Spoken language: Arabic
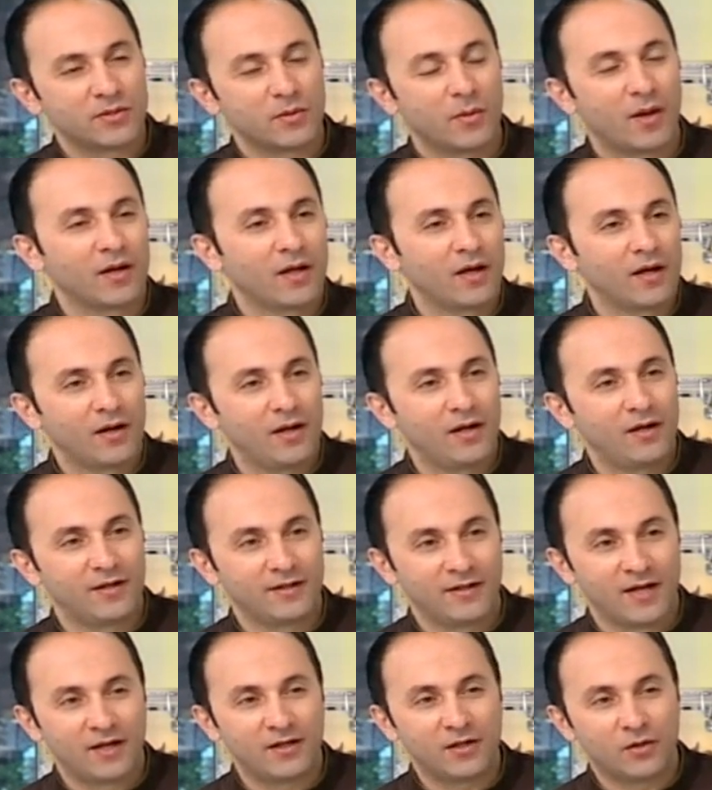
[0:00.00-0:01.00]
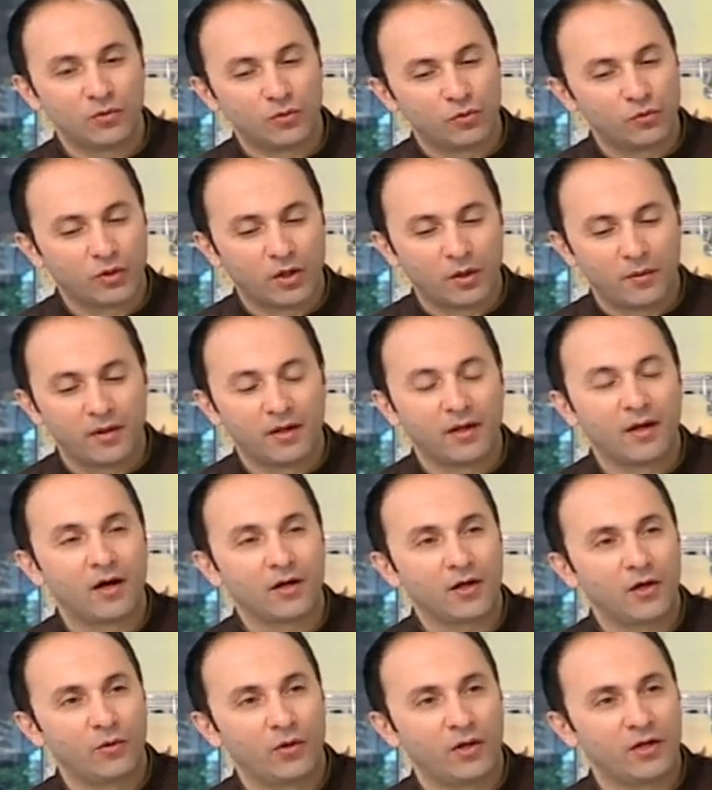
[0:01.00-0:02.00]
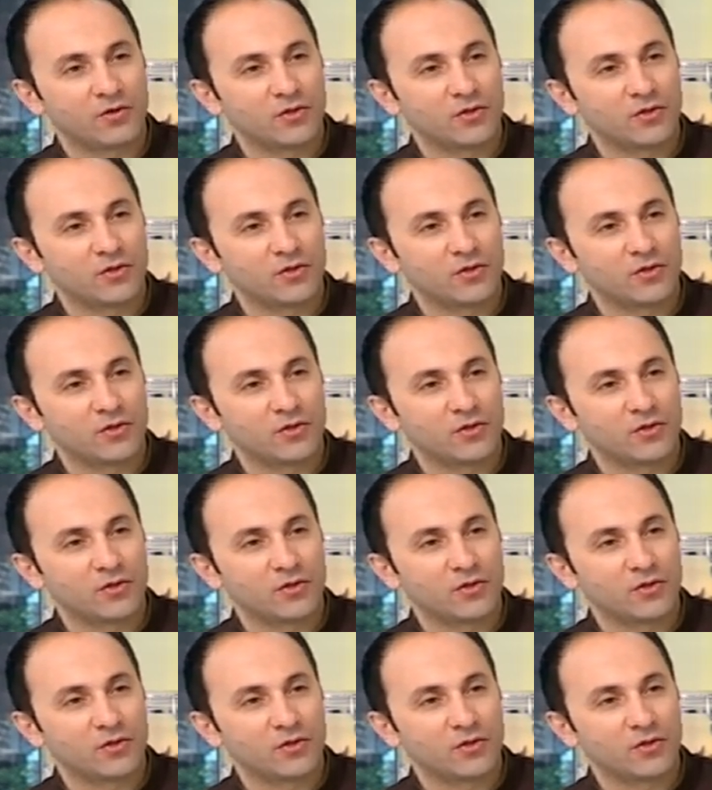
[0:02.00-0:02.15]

وصباح الخير لك ويكون كمان نهار حلو